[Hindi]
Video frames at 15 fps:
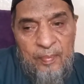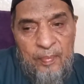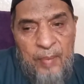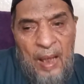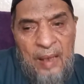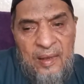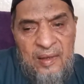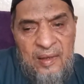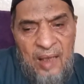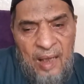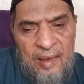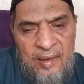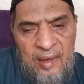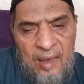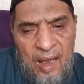
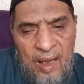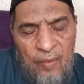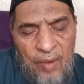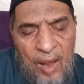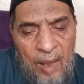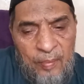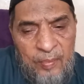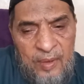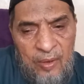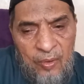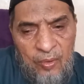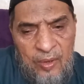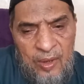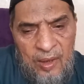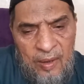पाकिस्तानी आवाम की
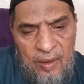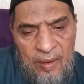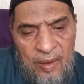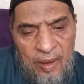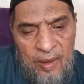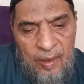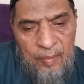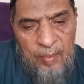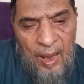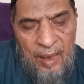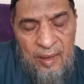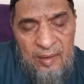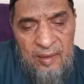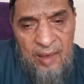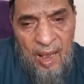उठी
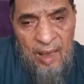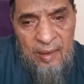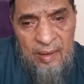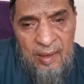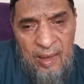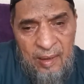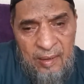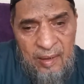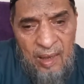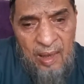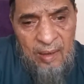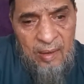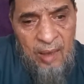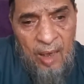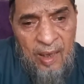पाकिस्तान के
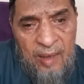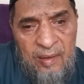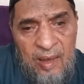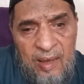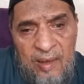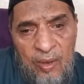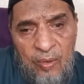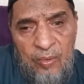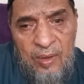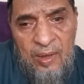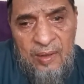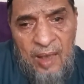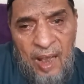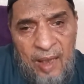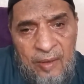दिल धड़कते थे
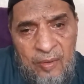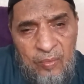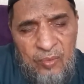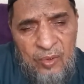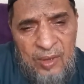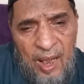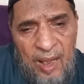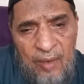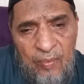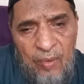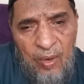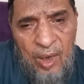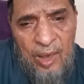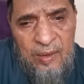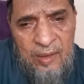उनके साथ चाहे
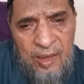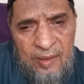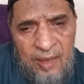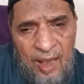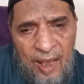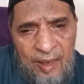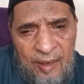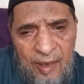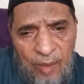वो अलजायर